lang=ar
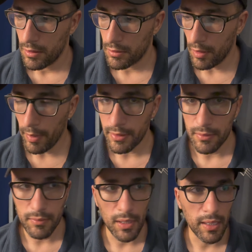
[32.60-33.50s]
طبعا
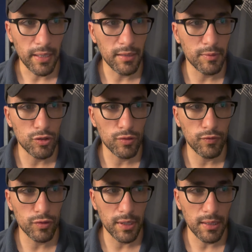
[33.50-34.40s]
اللي احنا
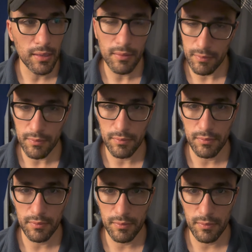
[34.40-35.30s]
بنشوفه ده
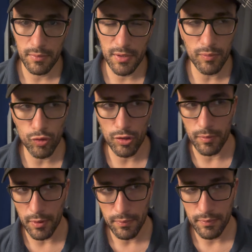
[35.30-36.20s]
دي
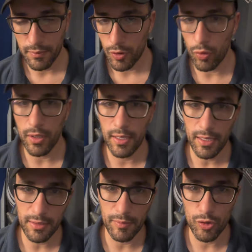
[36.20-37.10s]
مصيبة كل اللي
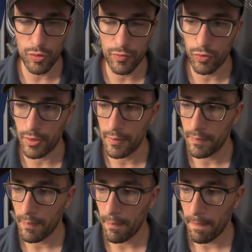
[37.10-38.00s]
احنا بنشوفه ده
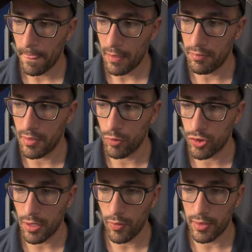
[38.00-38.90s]

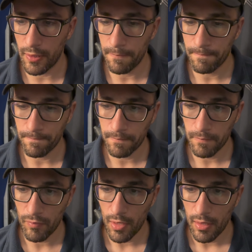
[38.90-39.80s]
بالمستوى ده
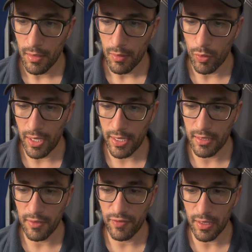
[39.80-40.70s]
ولكن
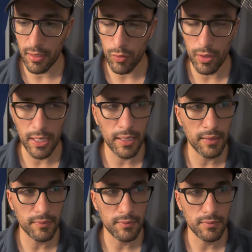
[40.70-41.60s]
الفكرة
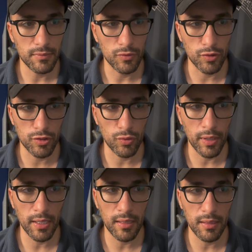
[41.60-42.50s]
كلها
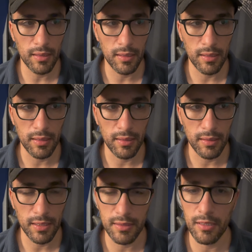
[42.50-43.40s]
والسؤال اللي
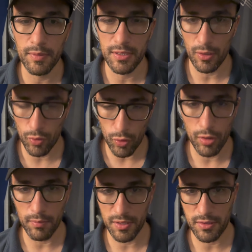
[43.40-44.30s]
كتير بيسألوه كل
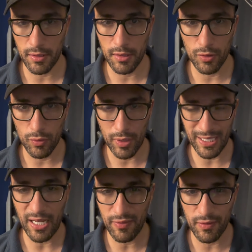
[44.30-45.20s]
المصريين وانا
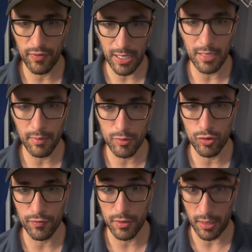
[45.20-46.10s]
عارف ان في لعيبة
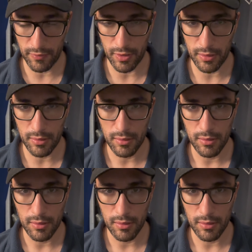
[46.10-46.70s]
بتشوفني على فكرة